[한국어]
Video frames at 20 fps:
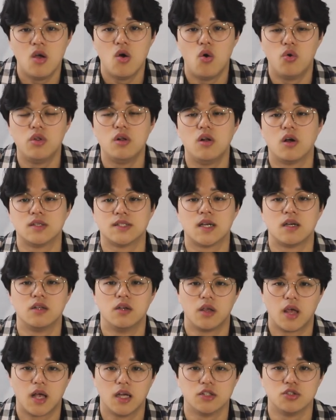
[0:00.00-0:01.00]
오늘 영상은
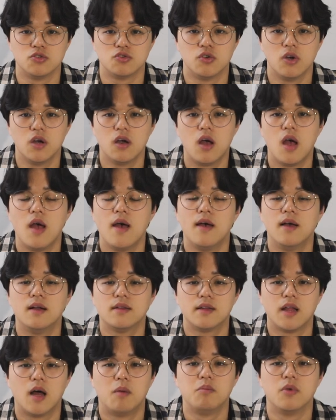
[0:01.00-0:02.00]
여기까지고요.
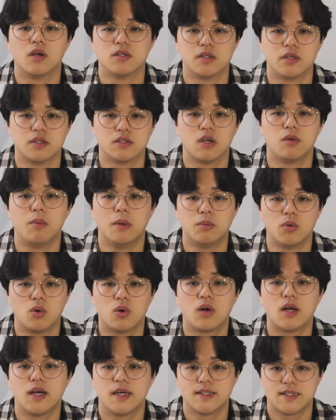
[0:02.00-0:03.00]
다음 영상에서
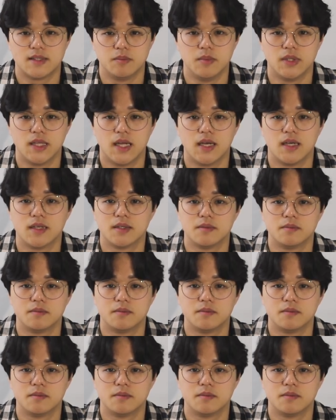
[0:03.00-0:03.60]
뵙도록 하겠습니다.